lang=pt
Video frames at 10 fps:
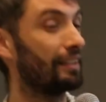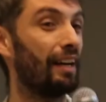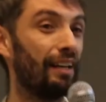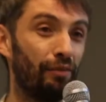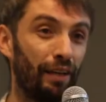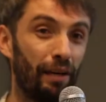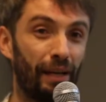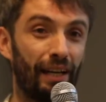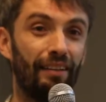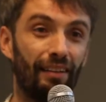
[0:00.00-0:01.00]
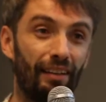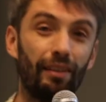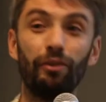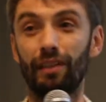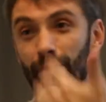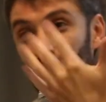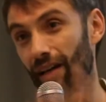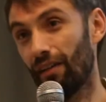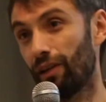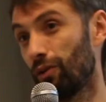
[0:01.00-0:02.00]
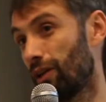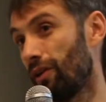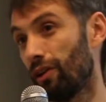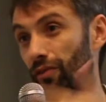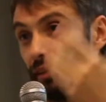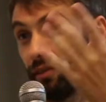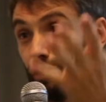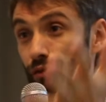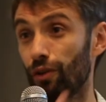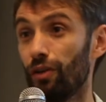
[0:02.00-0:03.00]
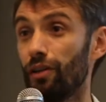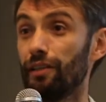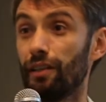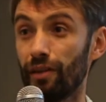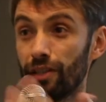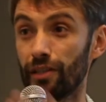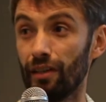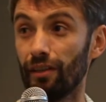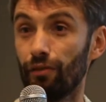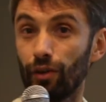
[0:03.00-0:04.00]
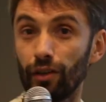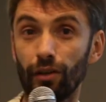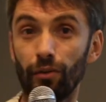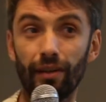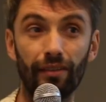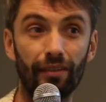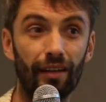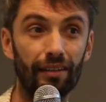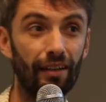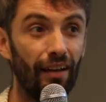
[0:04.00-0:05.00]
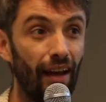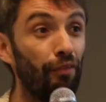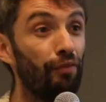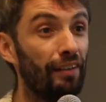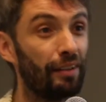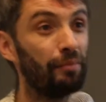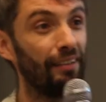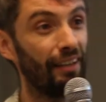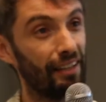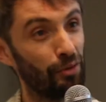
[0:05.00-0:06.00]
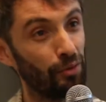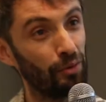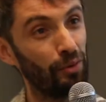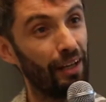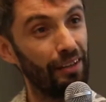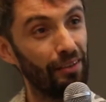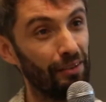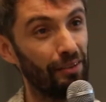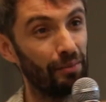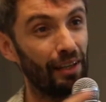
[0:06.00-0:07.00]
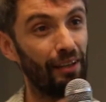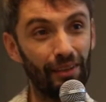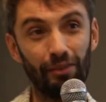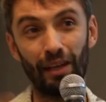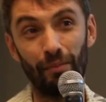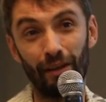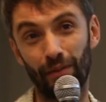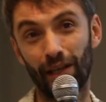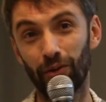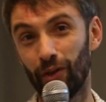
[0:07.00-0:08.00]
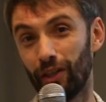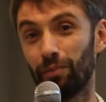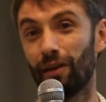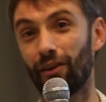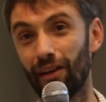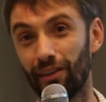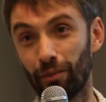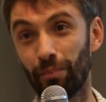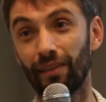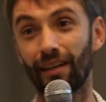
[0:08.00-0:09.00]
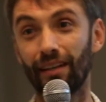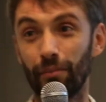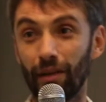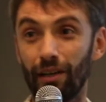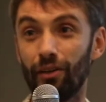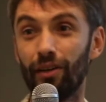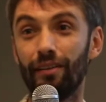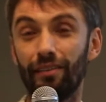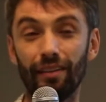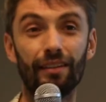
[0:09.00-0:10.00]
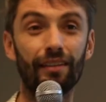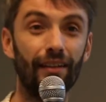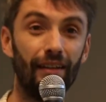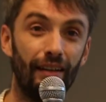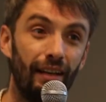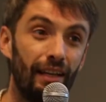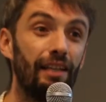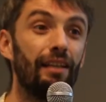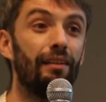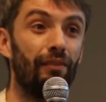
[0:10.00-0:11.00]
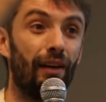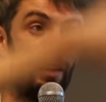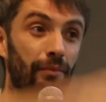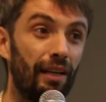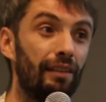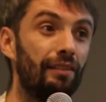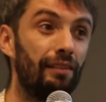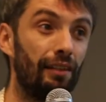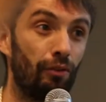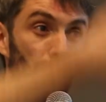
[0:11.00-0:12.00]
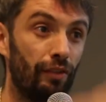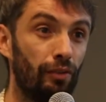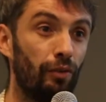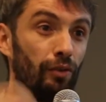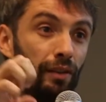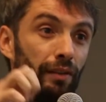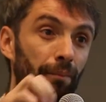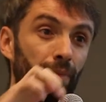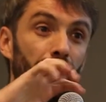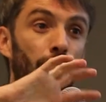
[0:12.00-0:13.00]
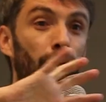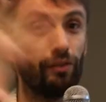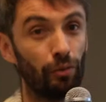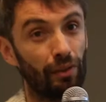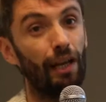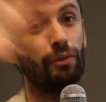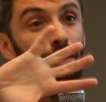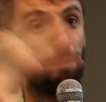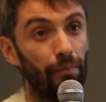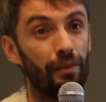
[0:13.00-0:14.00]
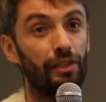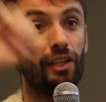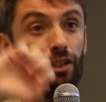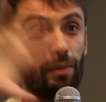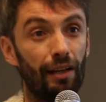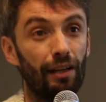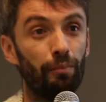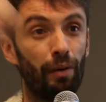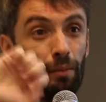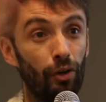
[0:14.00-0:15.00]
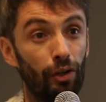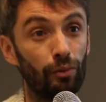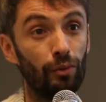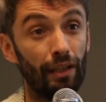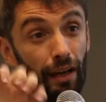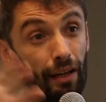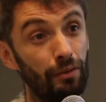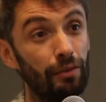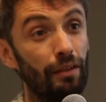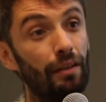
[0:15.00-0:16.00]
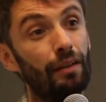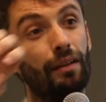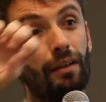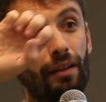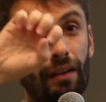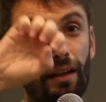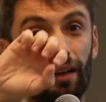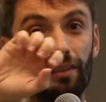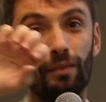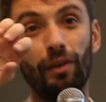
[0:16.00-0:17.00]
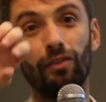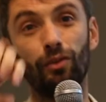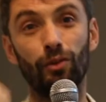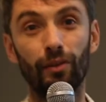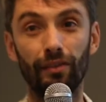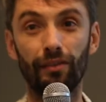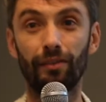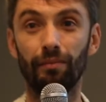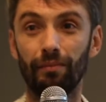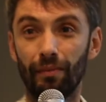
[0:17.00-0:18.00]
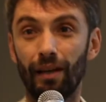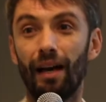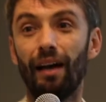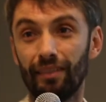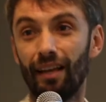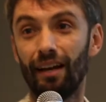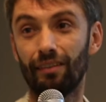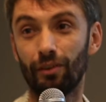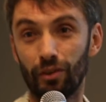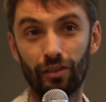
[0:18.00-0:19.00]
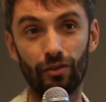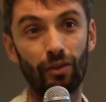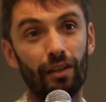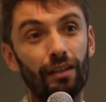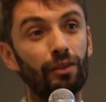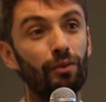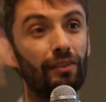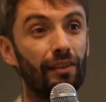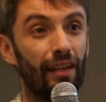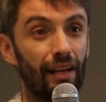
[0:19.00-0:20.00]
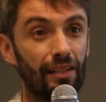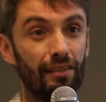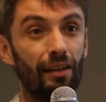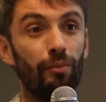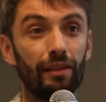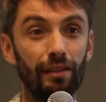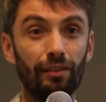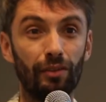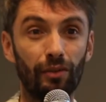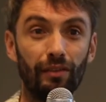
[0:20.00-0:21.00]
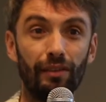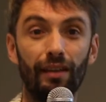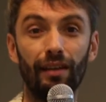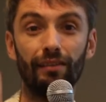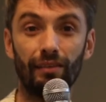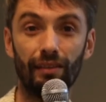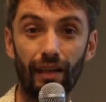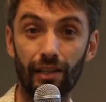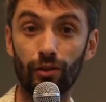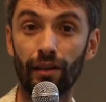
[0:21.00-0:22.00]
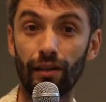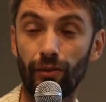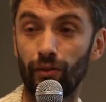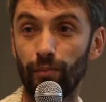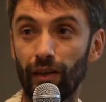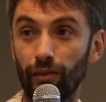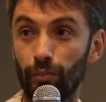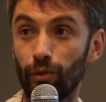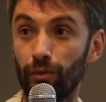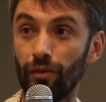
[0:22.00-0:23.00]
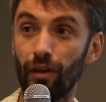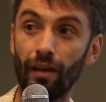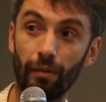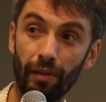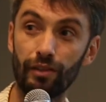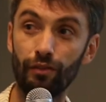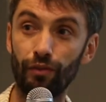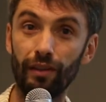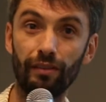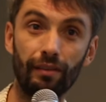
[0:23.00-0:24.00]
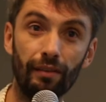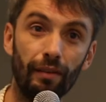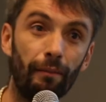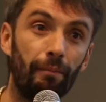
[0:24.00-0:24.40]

da tarifa e a precarização, que também tem a ver com não renovação de frota, com a gente ter essa frota ruim, etc., afasta mais ainda os usuários, porque aí você não quer mais pegar o ônibus, porque agora ele só passa a cada meia hora, etc., e alimenta esse círculo vicioso aí. O resultado é gente migrando para moto e carro, essas pessoas a cidade se congestionando, a cidade aumentando seus acidentes, a cidade tornando seus espaços públicos mais difíceis,